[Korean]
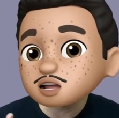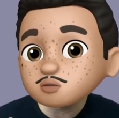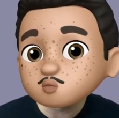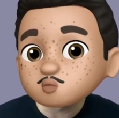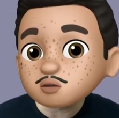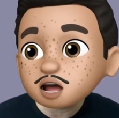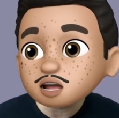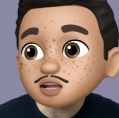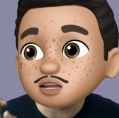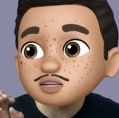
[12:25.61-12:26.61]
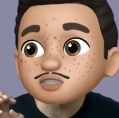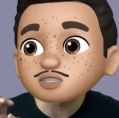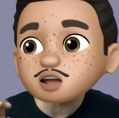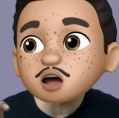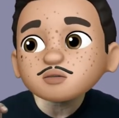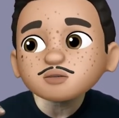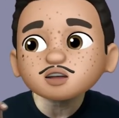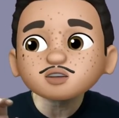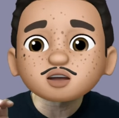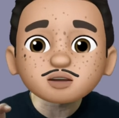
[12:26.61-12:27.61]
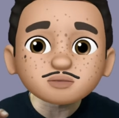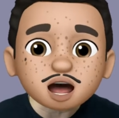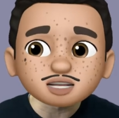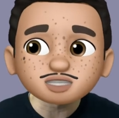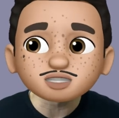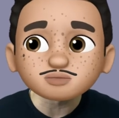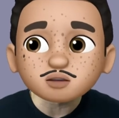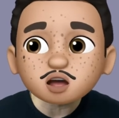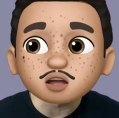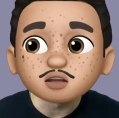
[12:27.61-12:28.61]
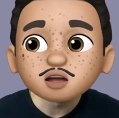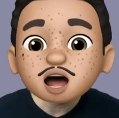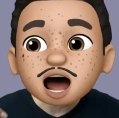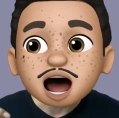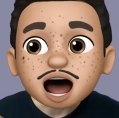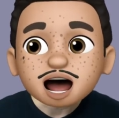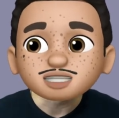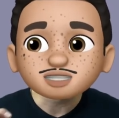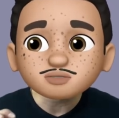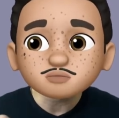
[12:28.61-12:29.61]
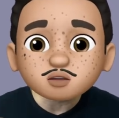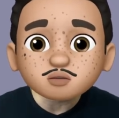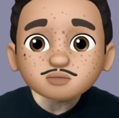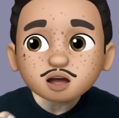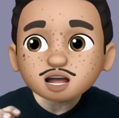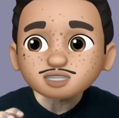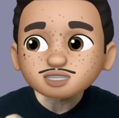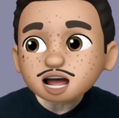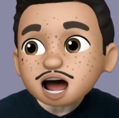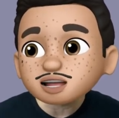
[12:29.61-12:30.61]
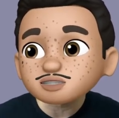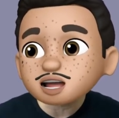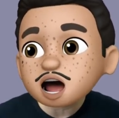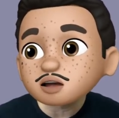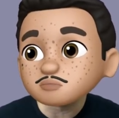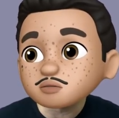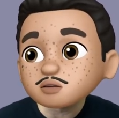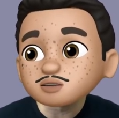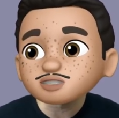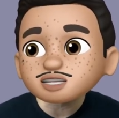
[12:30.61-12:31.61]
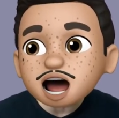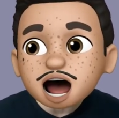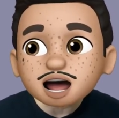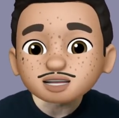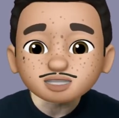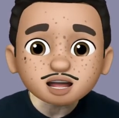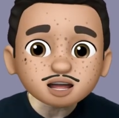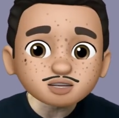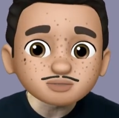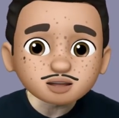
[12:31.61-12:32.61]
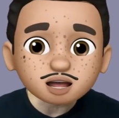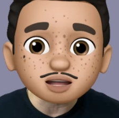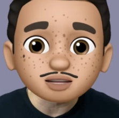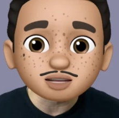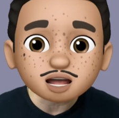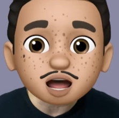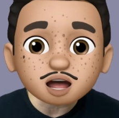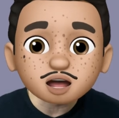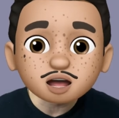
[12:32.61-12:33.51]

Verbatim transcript: 이 way는 서면어에 많이 쓰며 아직 뭐뭐하지 않다, 뭐뭐시 아니다의 의미를 갖는다.